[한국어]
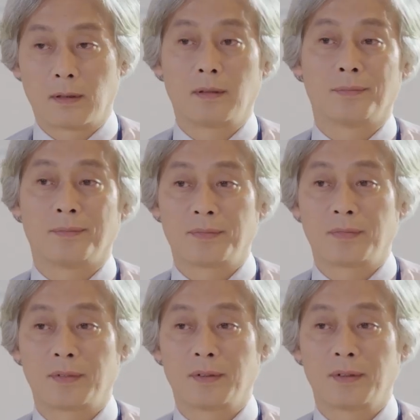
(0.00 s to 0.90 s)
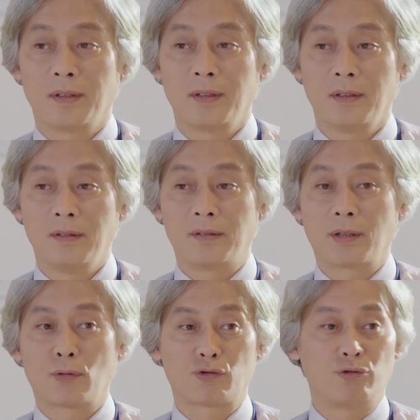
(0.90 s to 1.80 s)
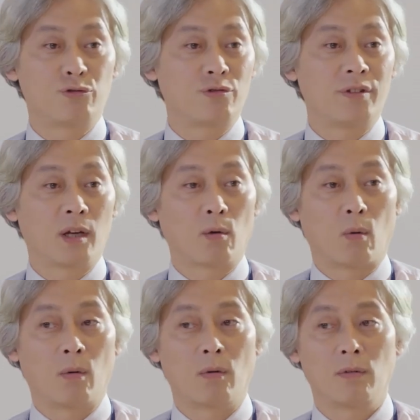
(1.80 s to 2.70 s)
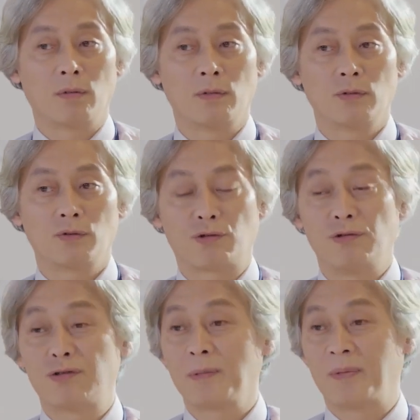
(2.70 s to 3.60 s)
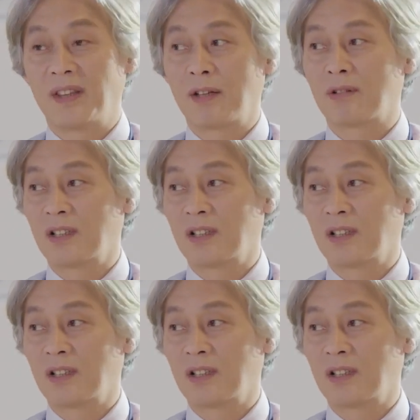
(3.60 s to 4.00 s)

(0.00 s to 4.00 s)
그럼 인쇄사고 줄줄이 내고 줄줄이 비엔나로